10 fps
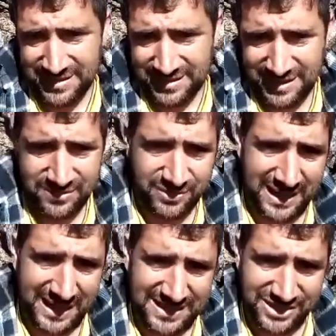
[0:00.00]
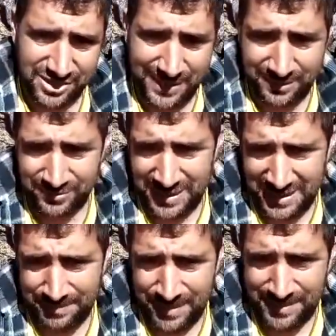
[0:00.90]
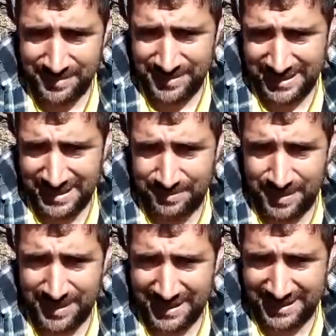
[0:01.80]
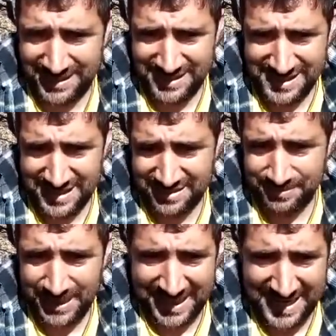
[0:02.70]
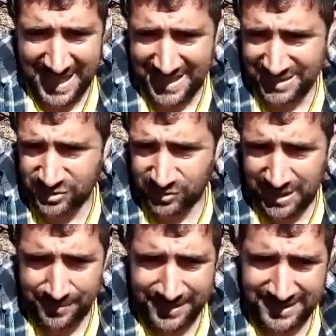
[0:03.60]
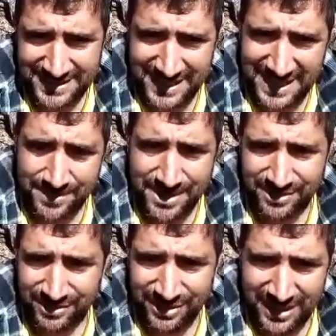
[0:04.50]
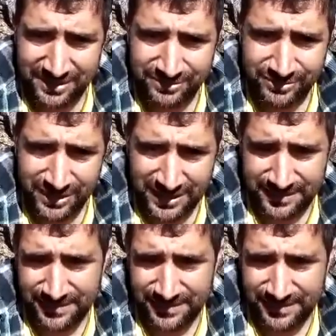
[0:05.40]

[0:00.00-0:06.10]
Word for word: que nunca hayan sido vacunadas para mamitis, para vasquillas, para nada, solamente saneamientos de la Junta.